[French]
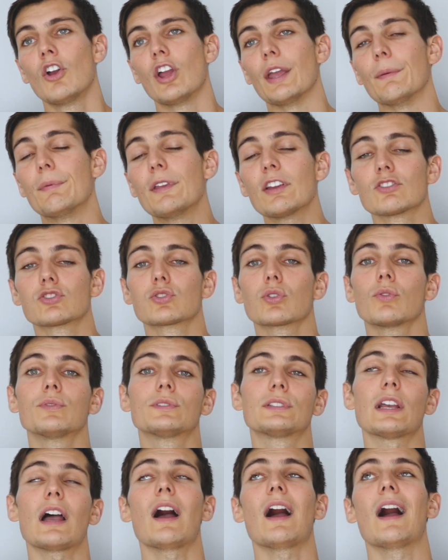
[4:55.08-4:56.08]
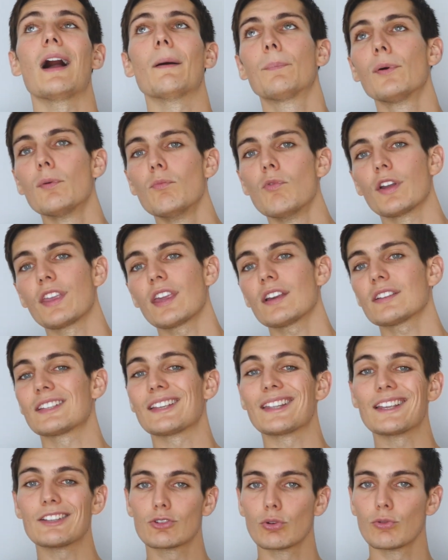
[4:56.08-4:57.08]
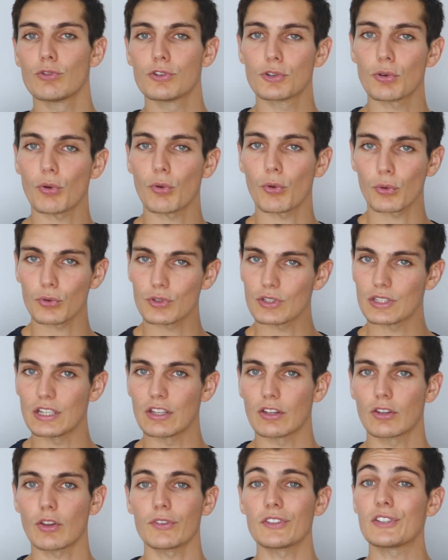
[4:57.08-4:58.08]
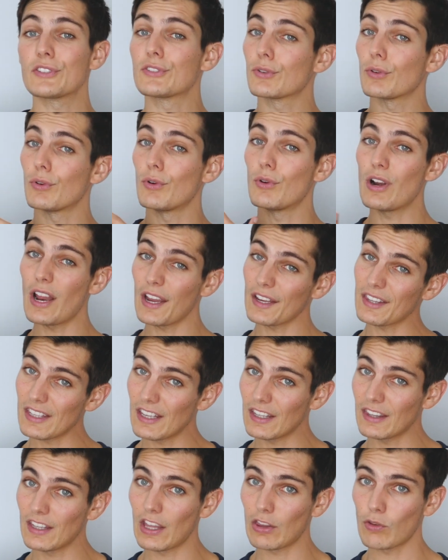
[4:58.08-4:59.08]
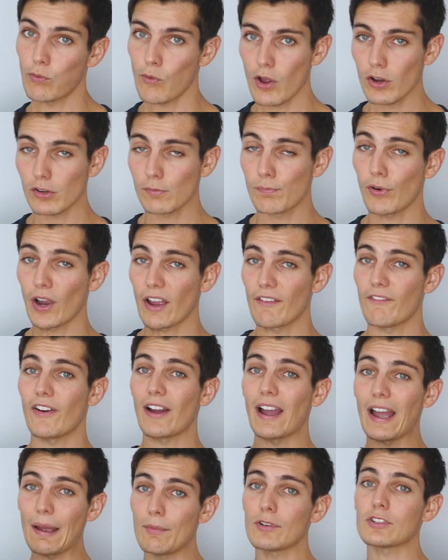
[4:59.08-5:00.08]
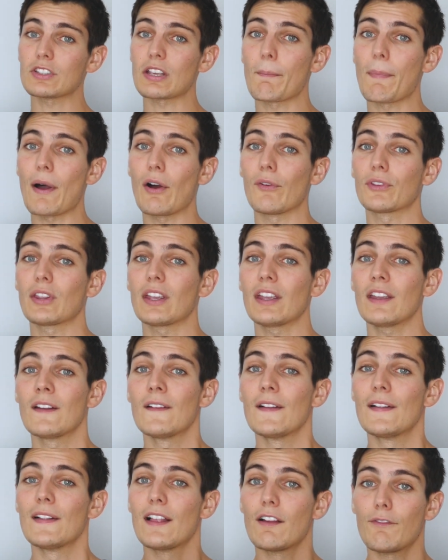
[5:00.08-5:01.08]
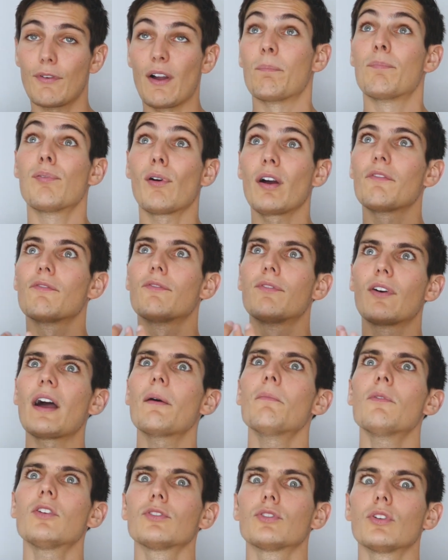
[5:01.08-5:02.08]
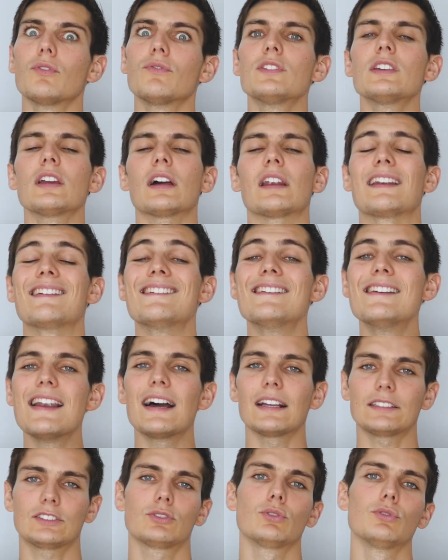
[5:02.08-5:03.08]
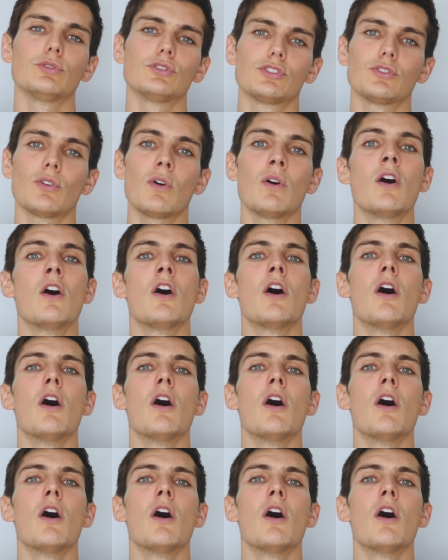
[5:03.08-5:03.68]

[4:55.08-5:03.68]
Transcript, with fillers: eh bien je trouve ça un peu moyen, c'est des solutions rusting. Tandis que le Lightning Network pourrait vraiment s'apparenter, enfin pourrait vraiment devenir la solution